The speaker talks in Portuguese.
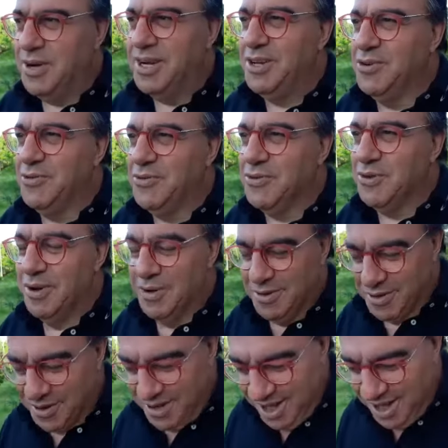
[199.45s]
Perdi o
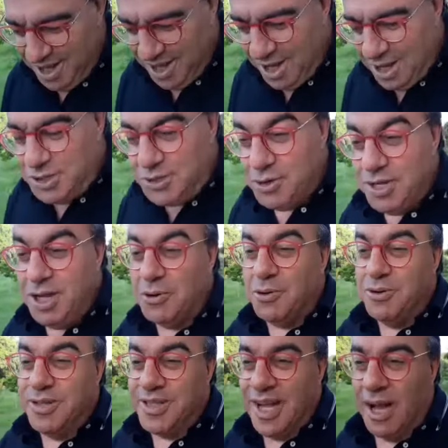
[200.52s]
fôlego só de
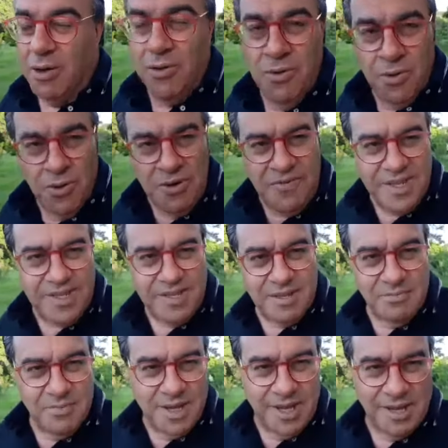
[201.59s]
contar. O, o
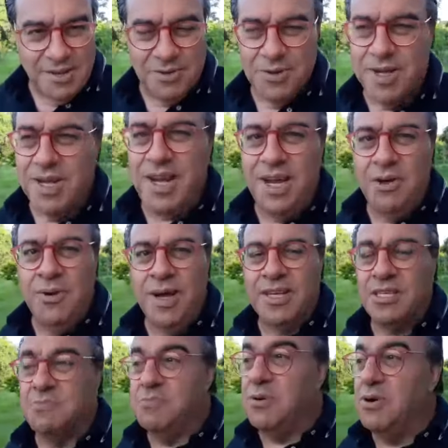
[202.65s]
investimento requer uma
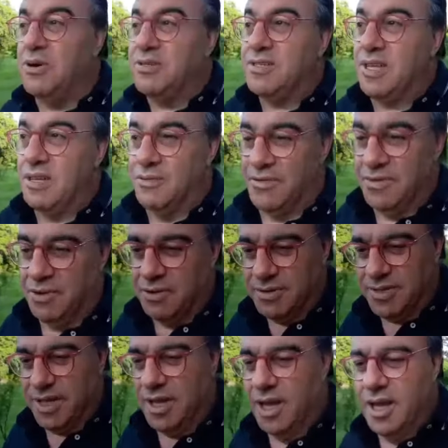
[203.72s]
resposta de
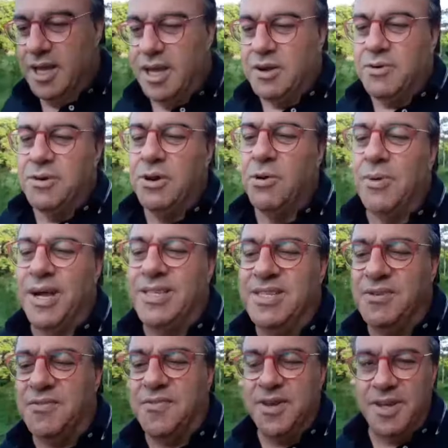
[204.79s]
volta. E quando não há
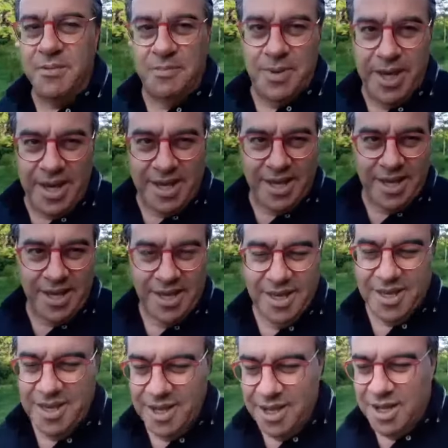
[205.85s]
esse feedback,
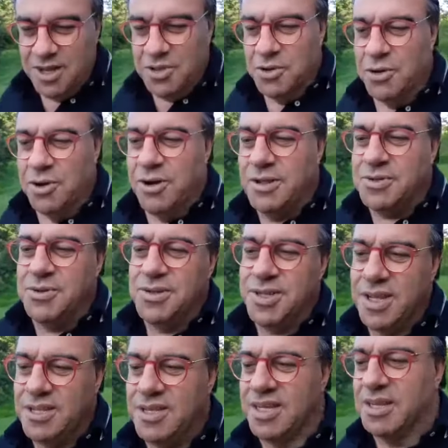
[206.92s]
nós nos
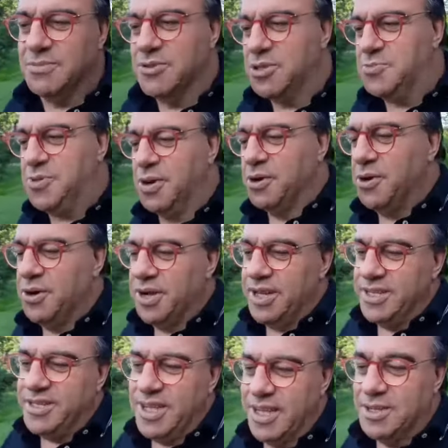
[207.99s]
sentimos
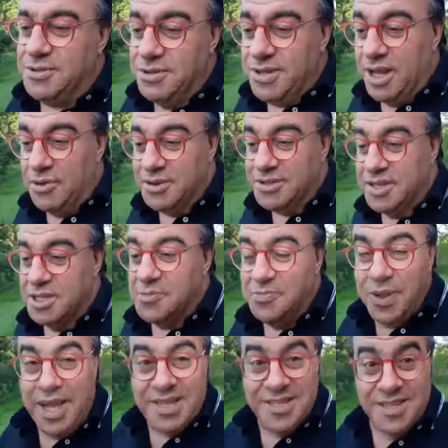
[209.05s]
piores dentro da nossa
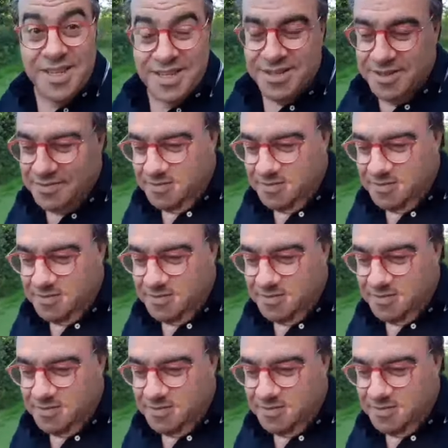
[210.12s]
espécie.